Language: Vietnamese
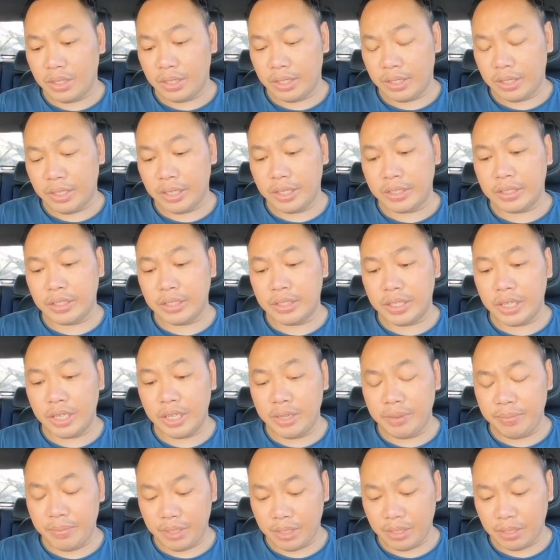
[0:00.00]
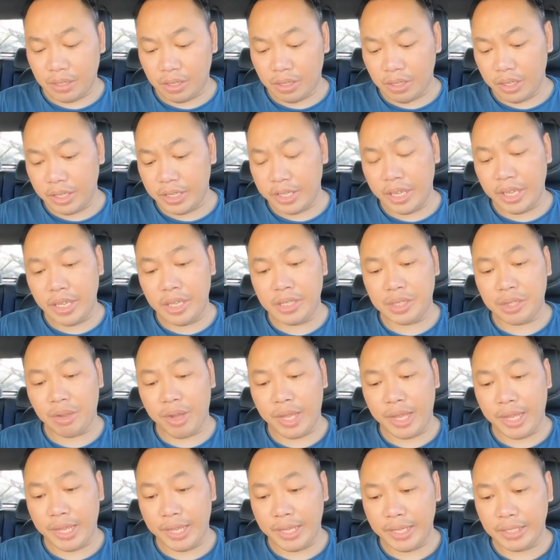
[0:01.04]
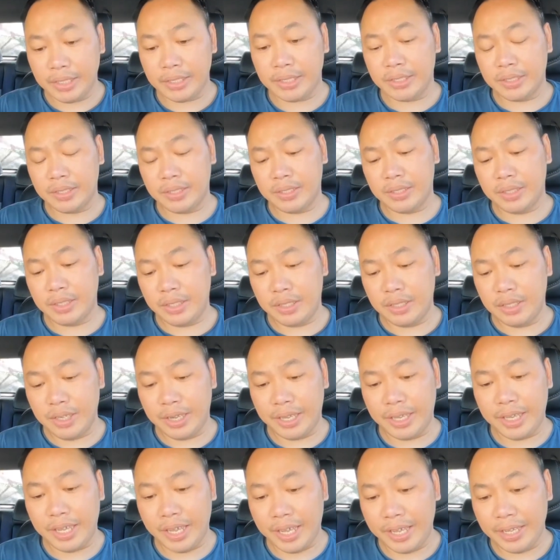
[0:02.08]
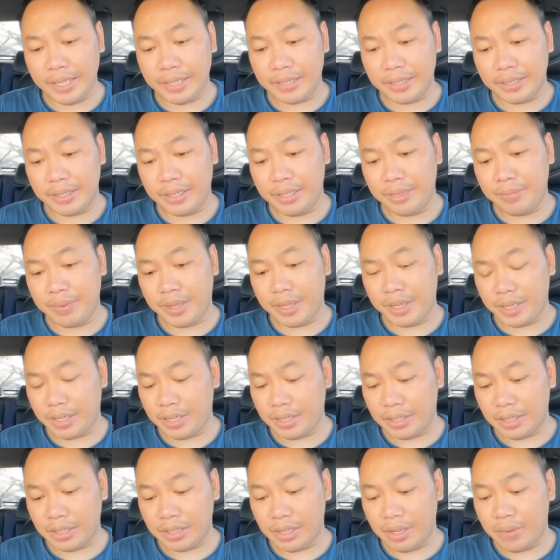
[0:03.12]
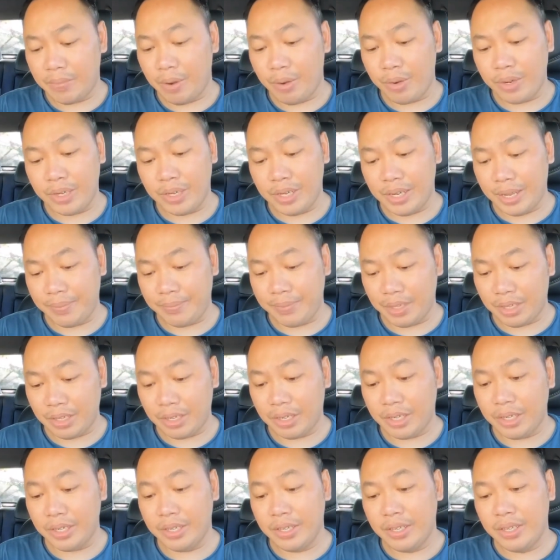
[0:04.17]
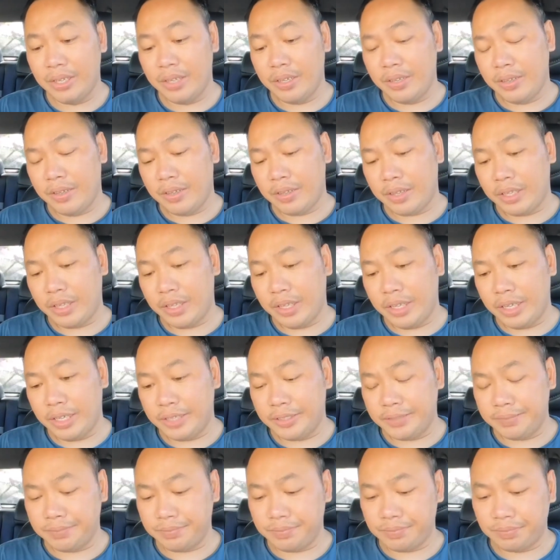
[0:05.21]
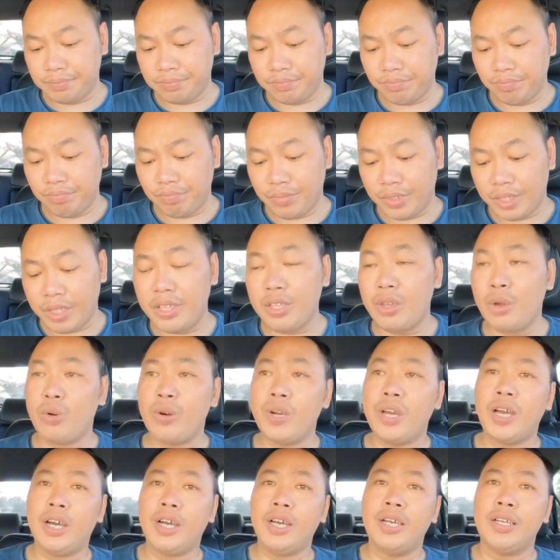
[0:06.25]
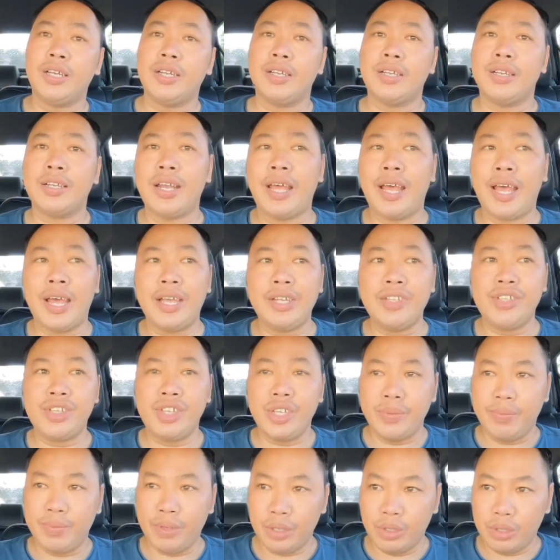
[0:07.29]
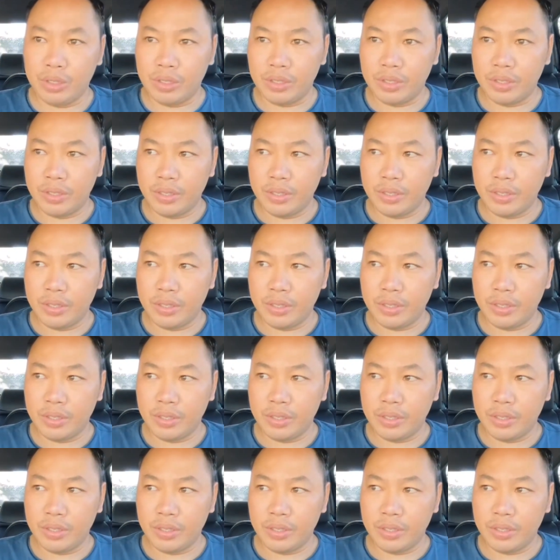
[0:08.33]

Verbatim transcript: à, từ khi mình có cái giấy tòa án thì nó lại khác nhưng mà cái cái thời buổi đó làm gì có thì à, cái vụ đó đã chìm luôn